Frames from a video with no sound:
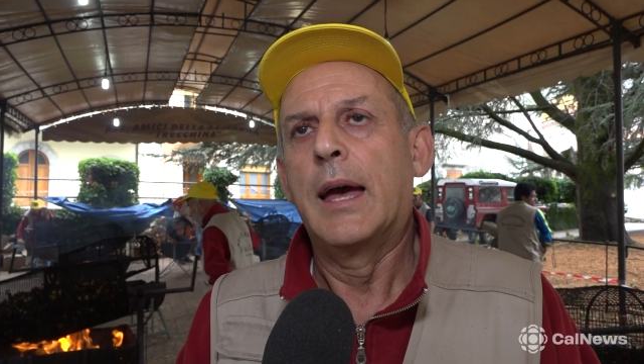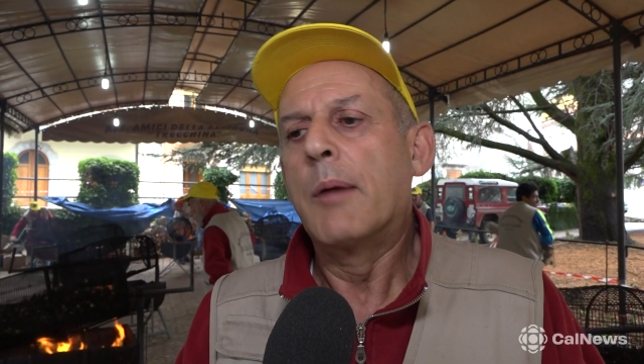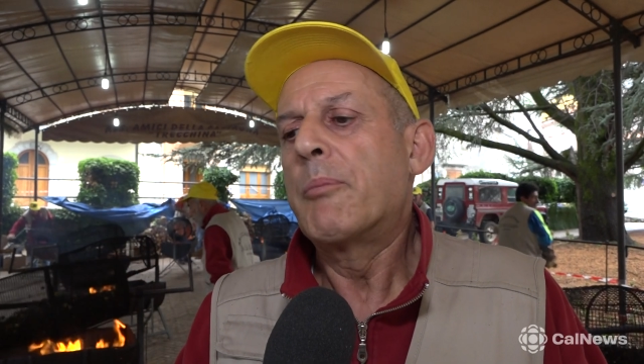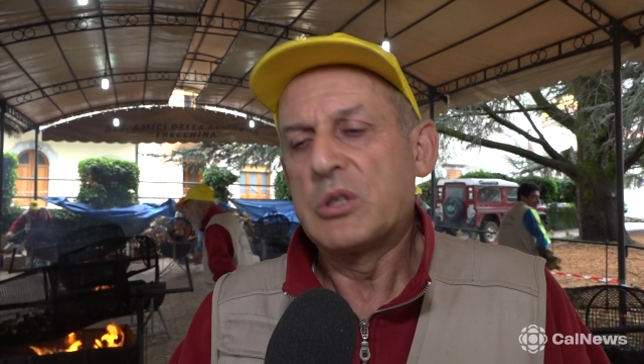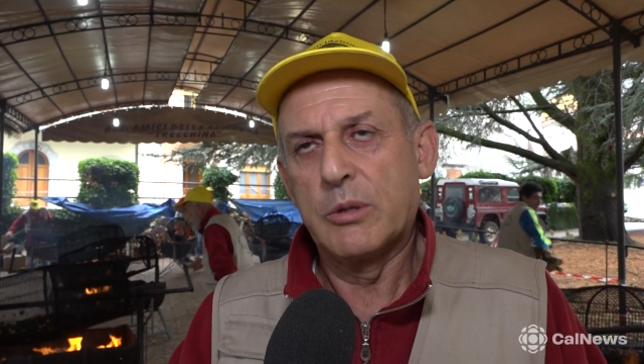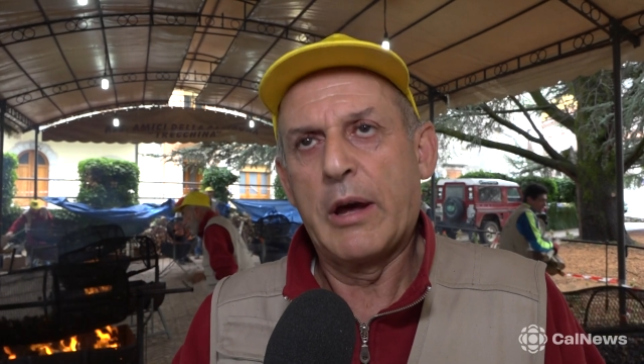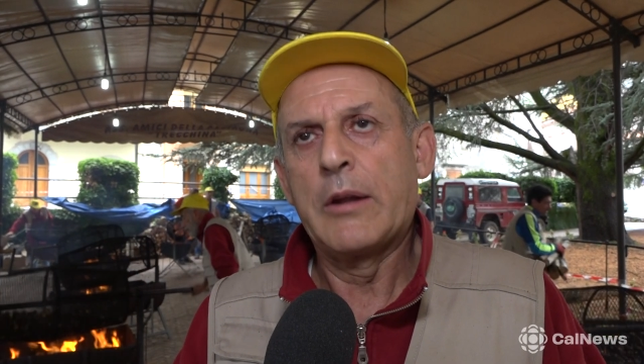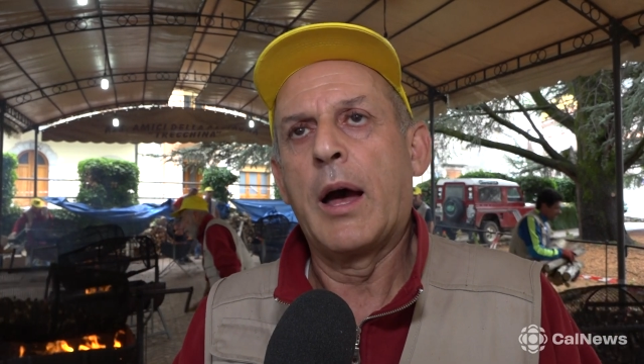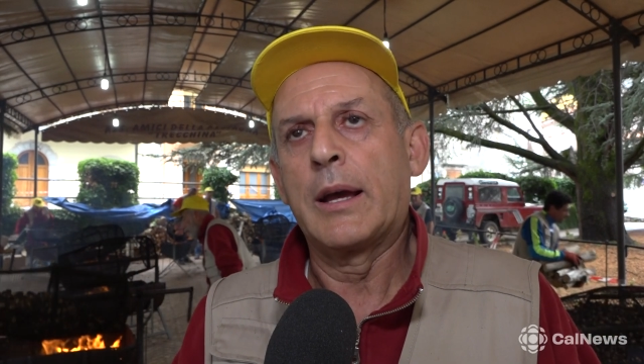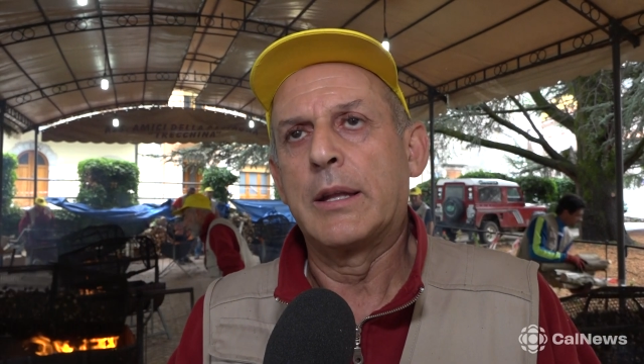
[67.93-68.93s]
e poi si
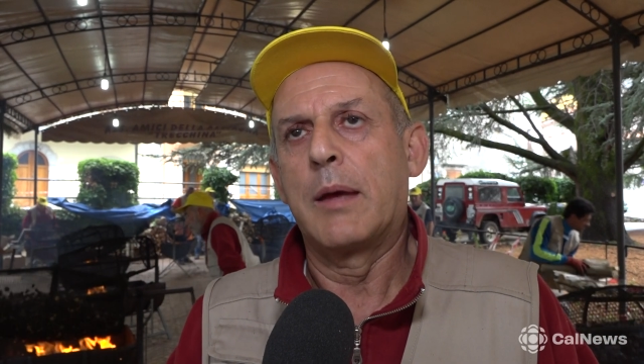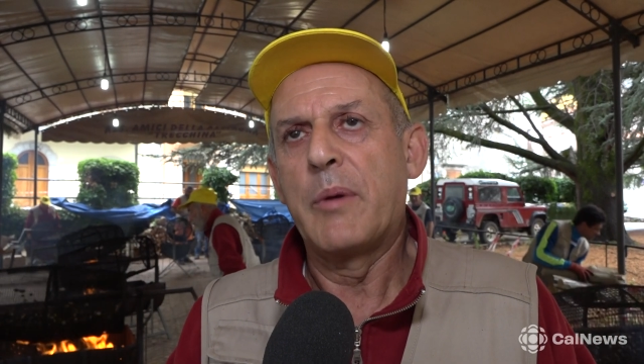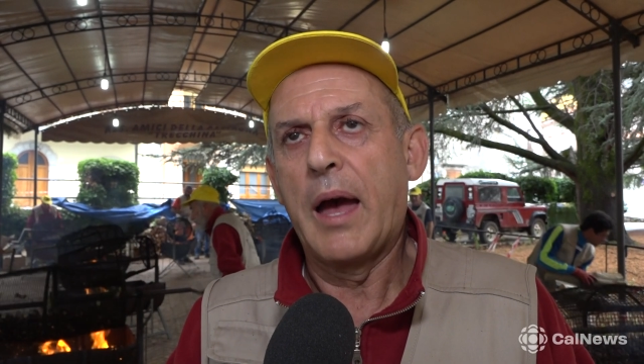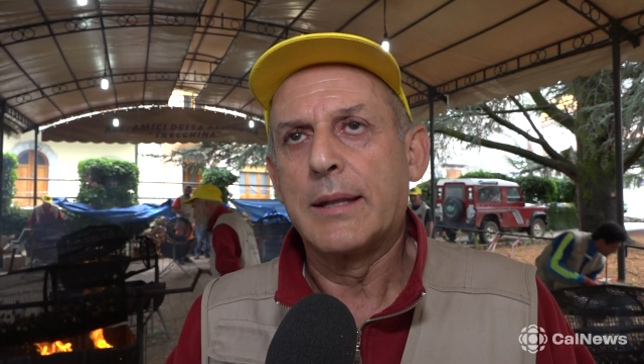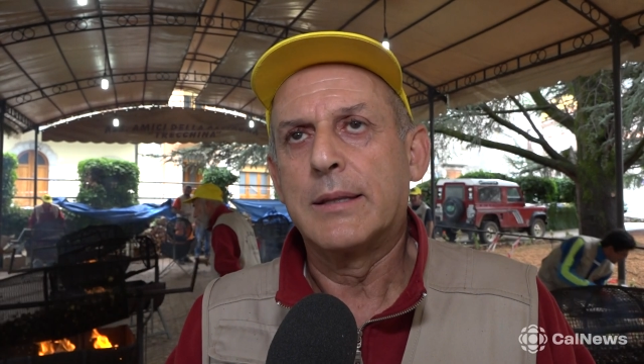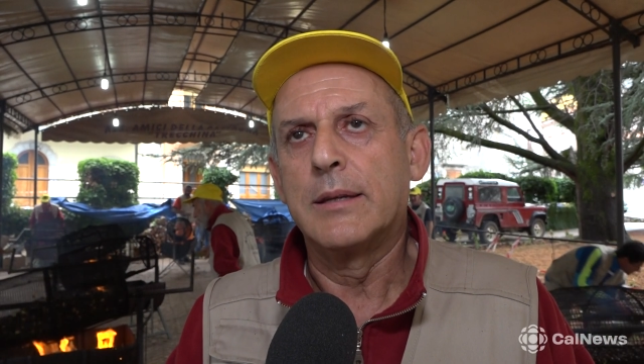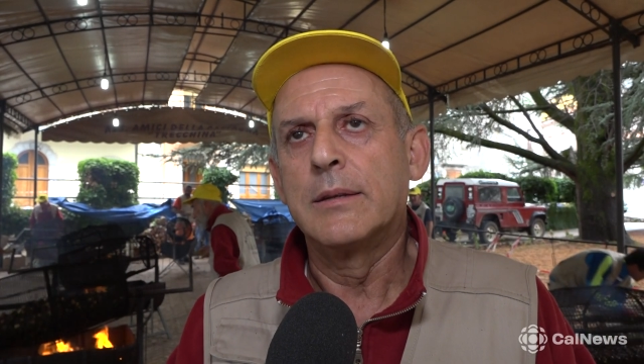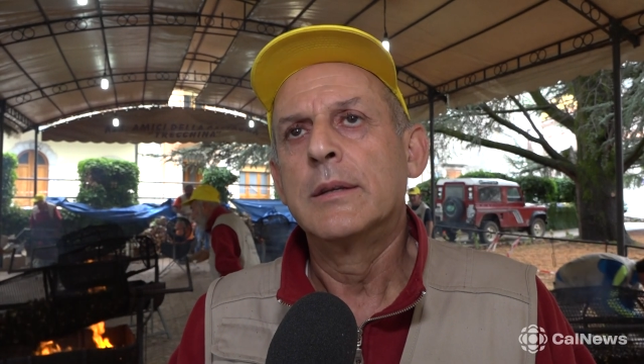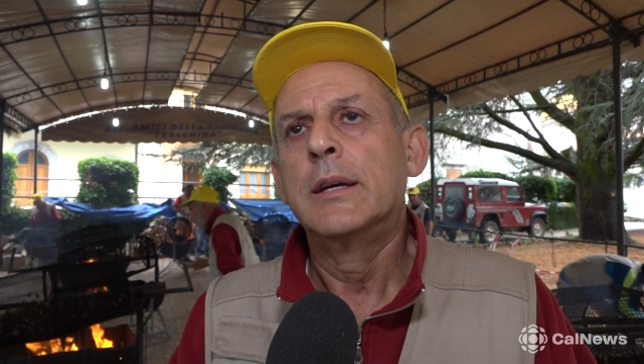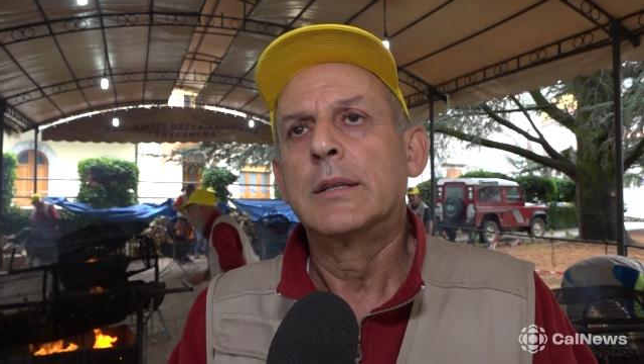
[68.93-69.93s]
fanno anche dei piatti
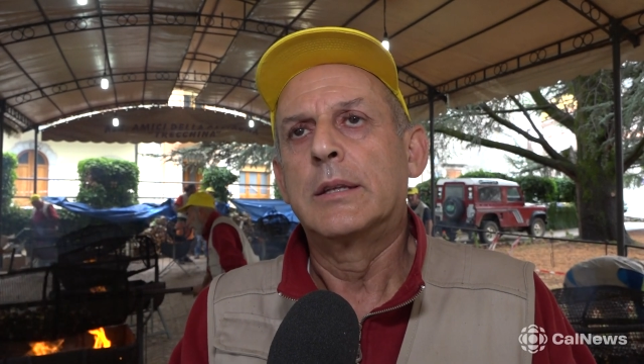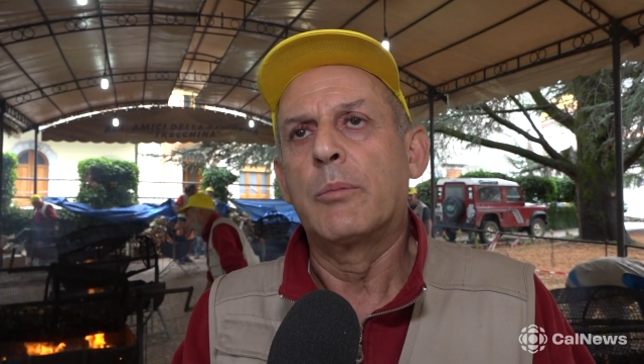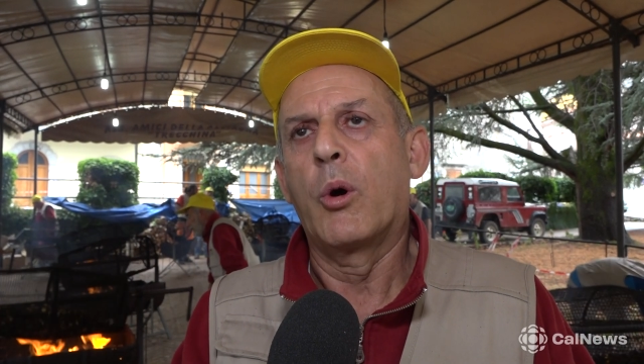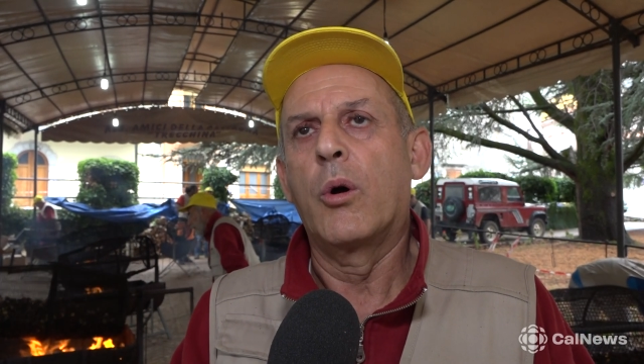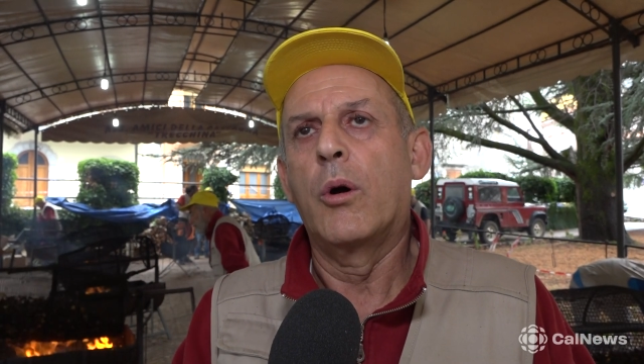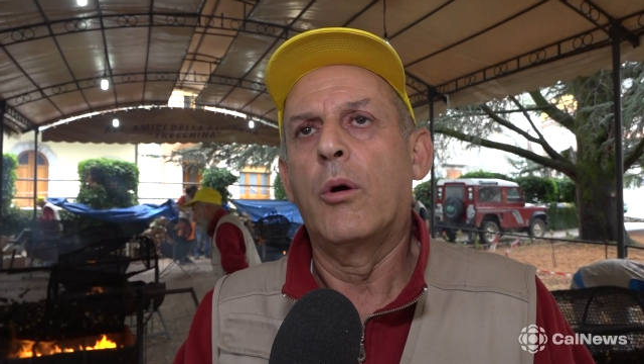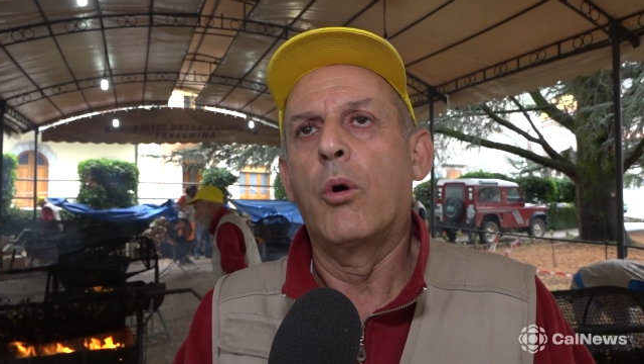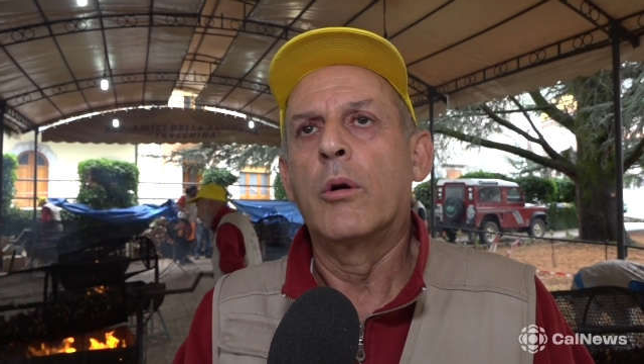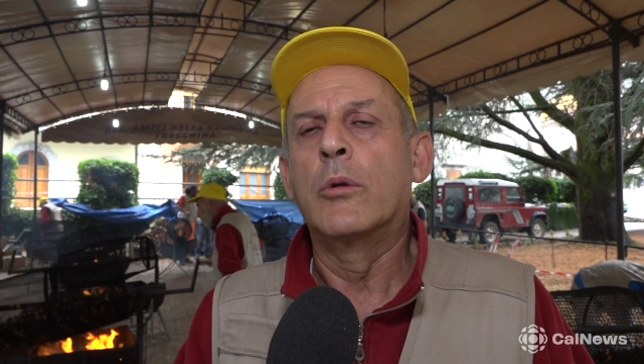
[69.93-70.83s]
tipo